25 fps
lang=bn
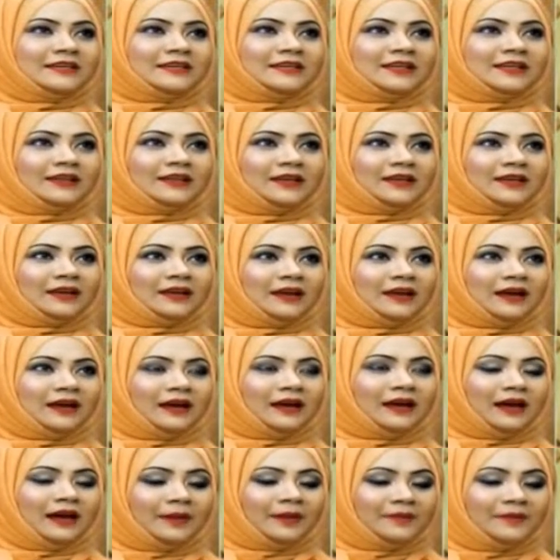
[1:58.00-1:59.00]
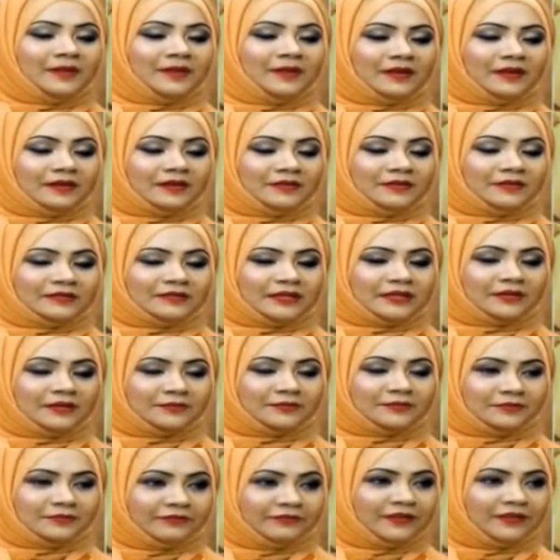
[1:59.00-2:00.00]
যে আমরা যারা
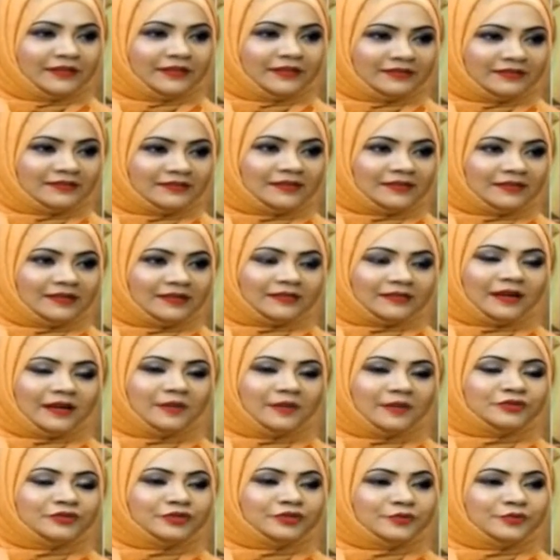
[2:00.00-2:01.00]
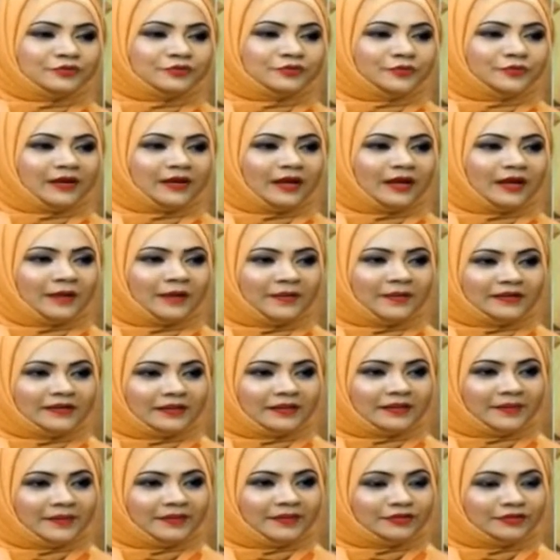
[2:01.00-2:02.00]
প্রিভিলেন্স তারা আমরা সব সময় খাবার
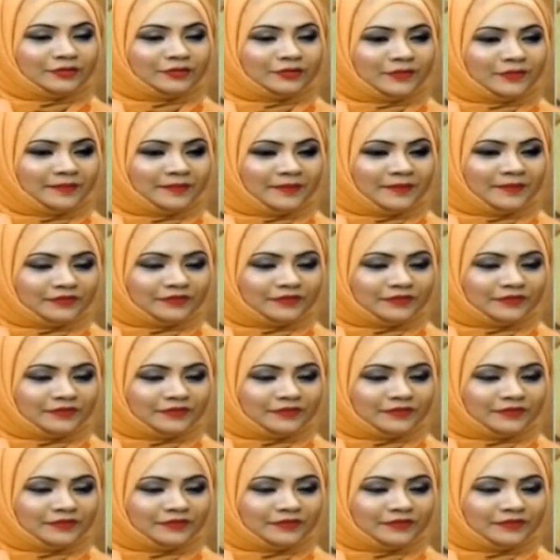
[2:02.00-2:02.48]
দাবার এসবের